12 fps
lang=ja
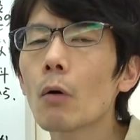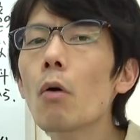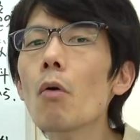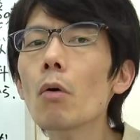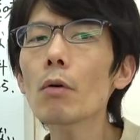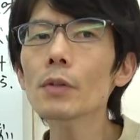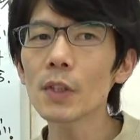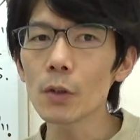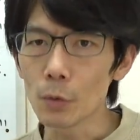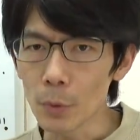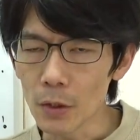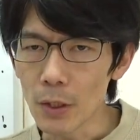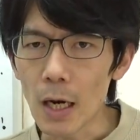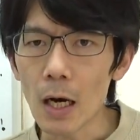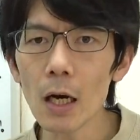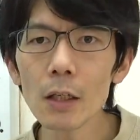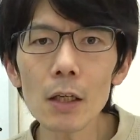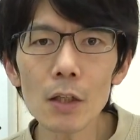高校生のみんな、
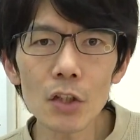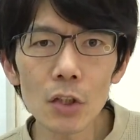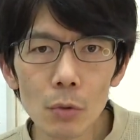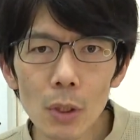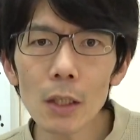上げ足取